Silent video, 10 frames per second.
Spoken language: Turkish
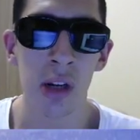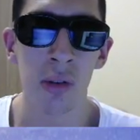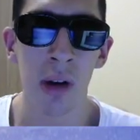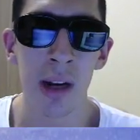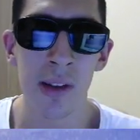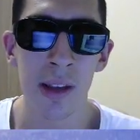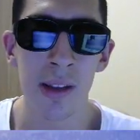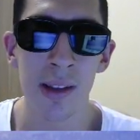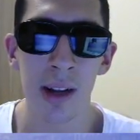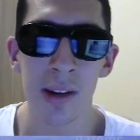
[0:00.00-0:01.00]
Rising
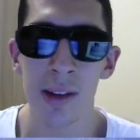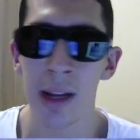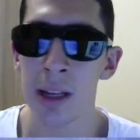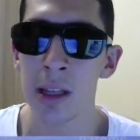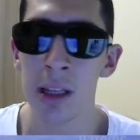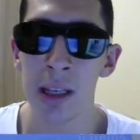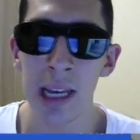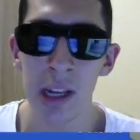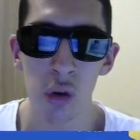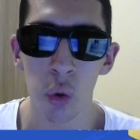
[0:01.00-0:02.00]
Stars yani
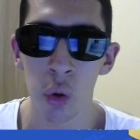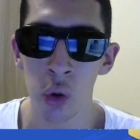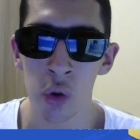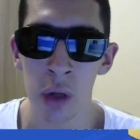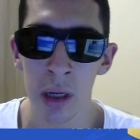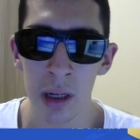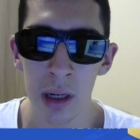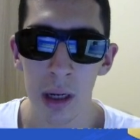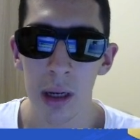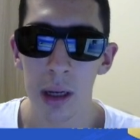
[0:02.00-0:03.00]
genç oyuncular
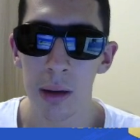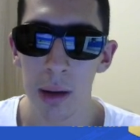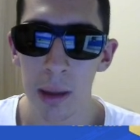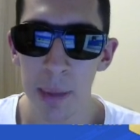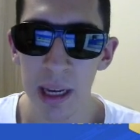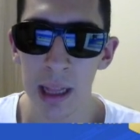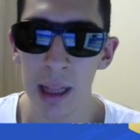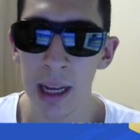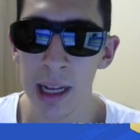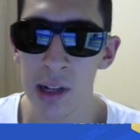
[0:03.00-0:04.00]
e,
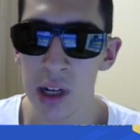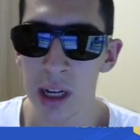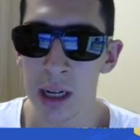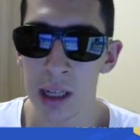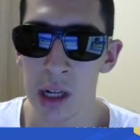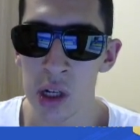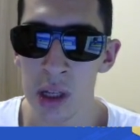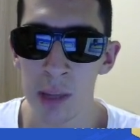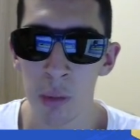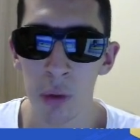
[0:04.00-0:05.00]
paketlere gelecek arkadaşlar.
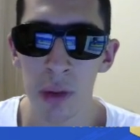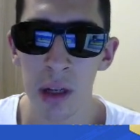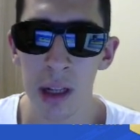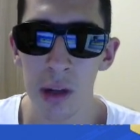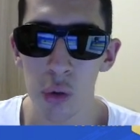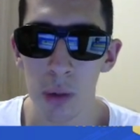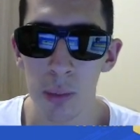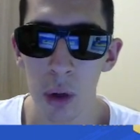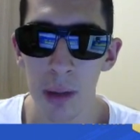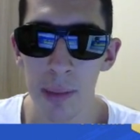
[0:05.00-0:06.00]
Team of the Year'dan sonra
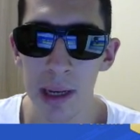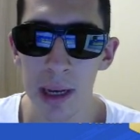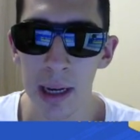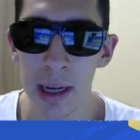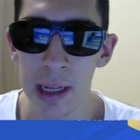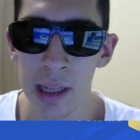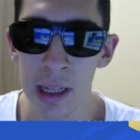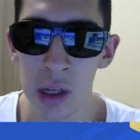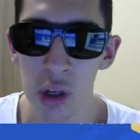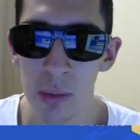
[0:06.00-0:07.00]
böyle bir e,
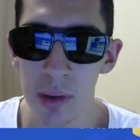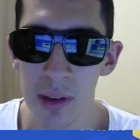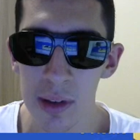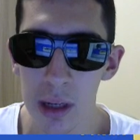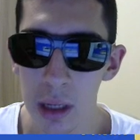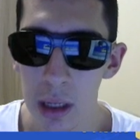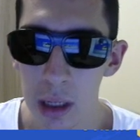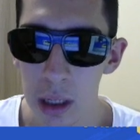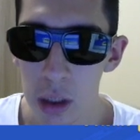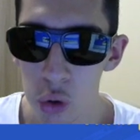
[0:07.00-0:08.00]
etkinliğin çıkması
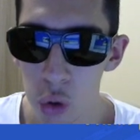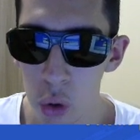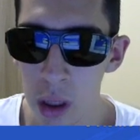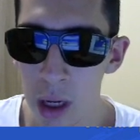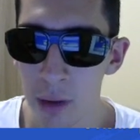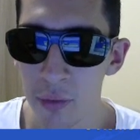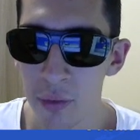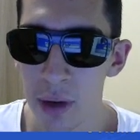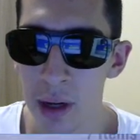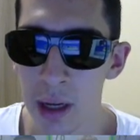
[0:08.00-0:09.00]
çok daha
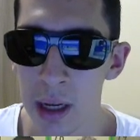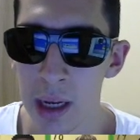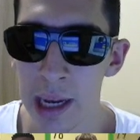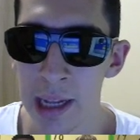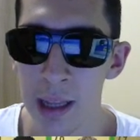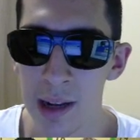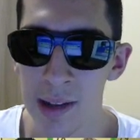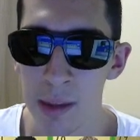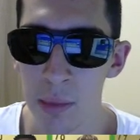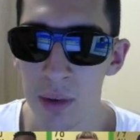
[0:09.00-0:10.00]
e,
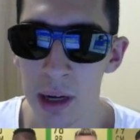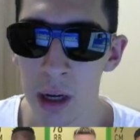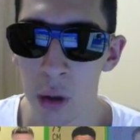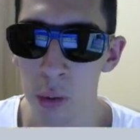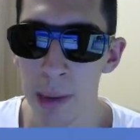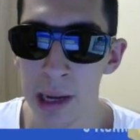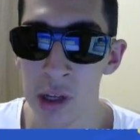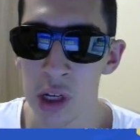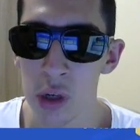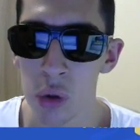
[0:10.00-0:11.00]
enteresan bir vaka oldu
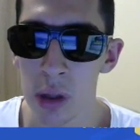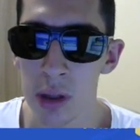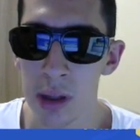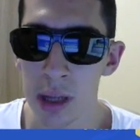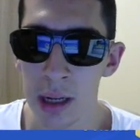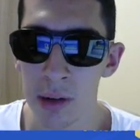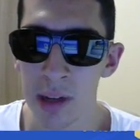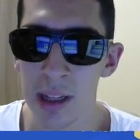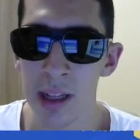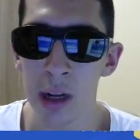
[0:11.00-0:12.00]
bence. Çünkü yani
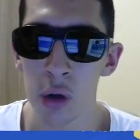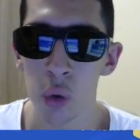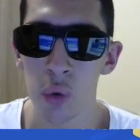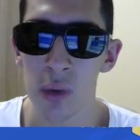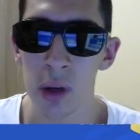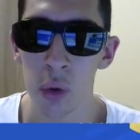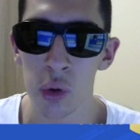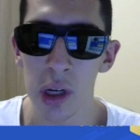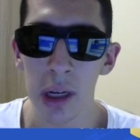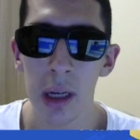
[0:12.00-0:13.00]
reytingler çok yüksek
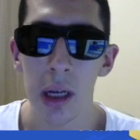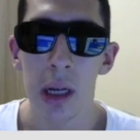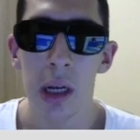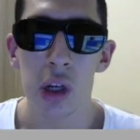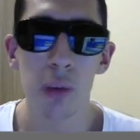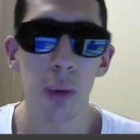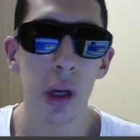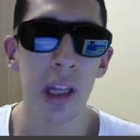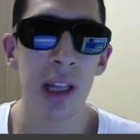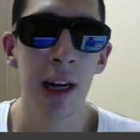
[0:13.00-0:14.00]
olacak. Şimdi böyle
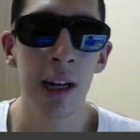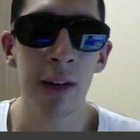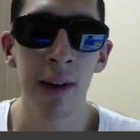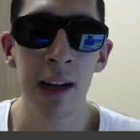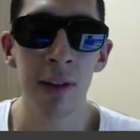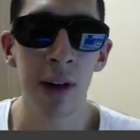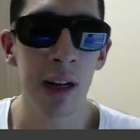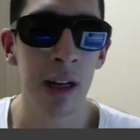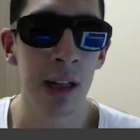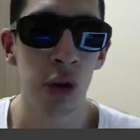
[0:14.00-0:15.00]
iki tane rivayet vardı
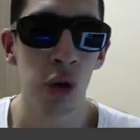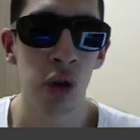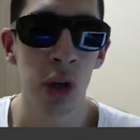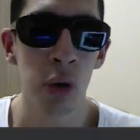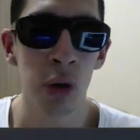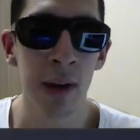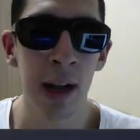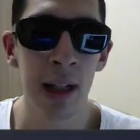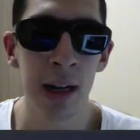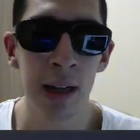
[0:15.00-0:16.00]
arkadaşlar. Önceki o
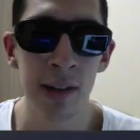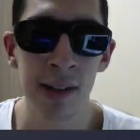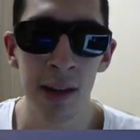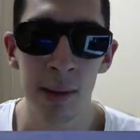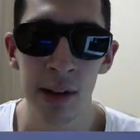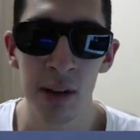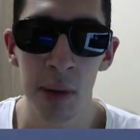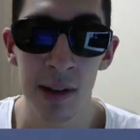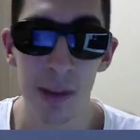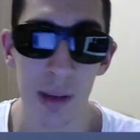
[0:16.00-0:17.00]
rivayetlerden sizlere birazcık
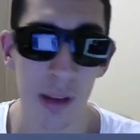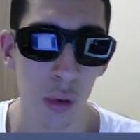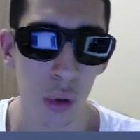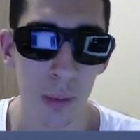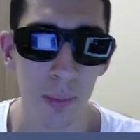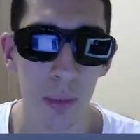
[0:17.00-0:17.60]
bahsetmek istiyorum.